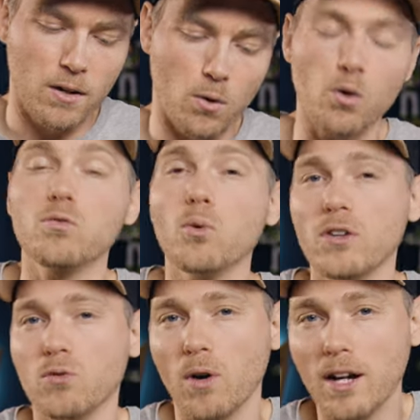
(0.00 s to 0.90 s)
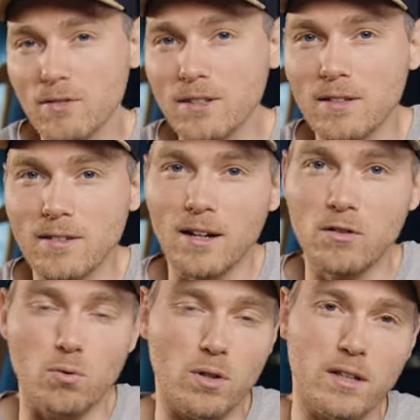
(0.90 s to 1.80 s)
Heureusement, ils ont révisé ça
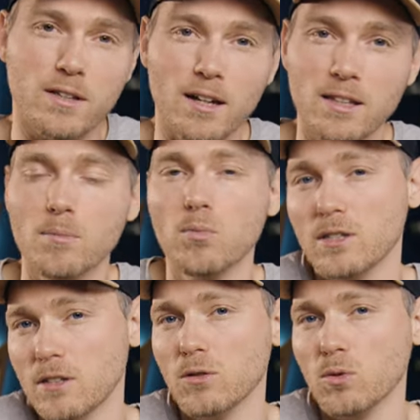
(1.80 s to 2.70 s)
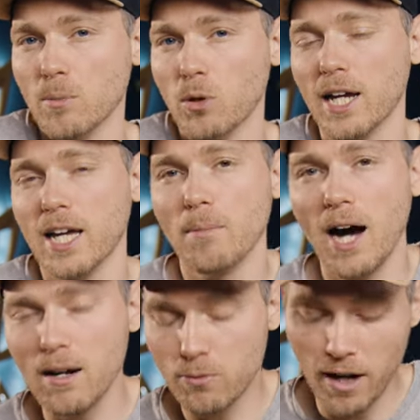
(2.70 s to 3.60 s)
sur les derniers boîtiers, notamment de la gamme
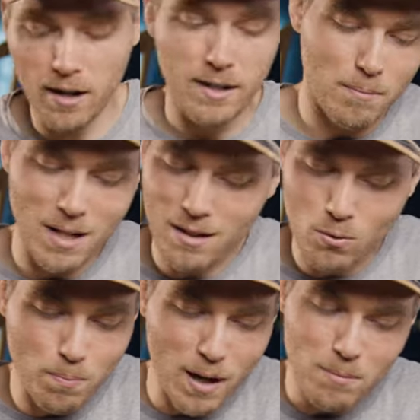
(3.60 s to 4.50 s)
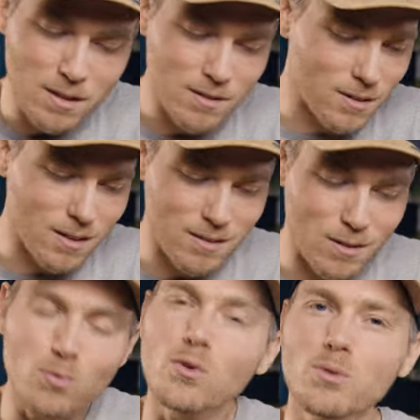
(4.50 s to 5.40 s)
Alpha, mais ils n'ont pas mis ces, ces,
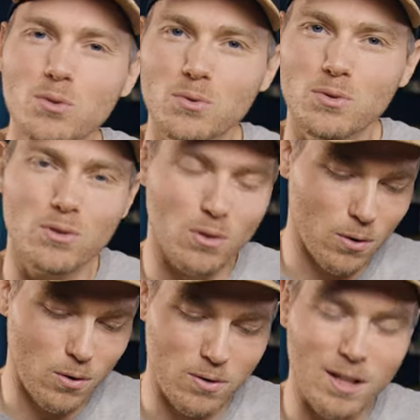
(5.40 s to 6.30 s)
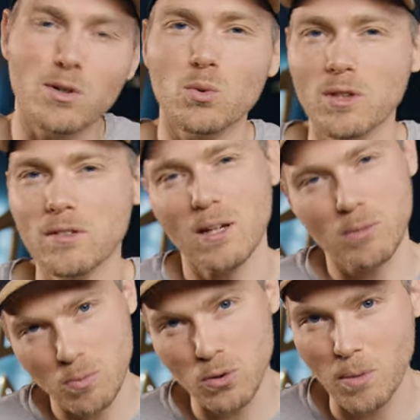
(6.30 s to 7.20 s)
nouveaux menus dans le ZDE10, c'est un petit peu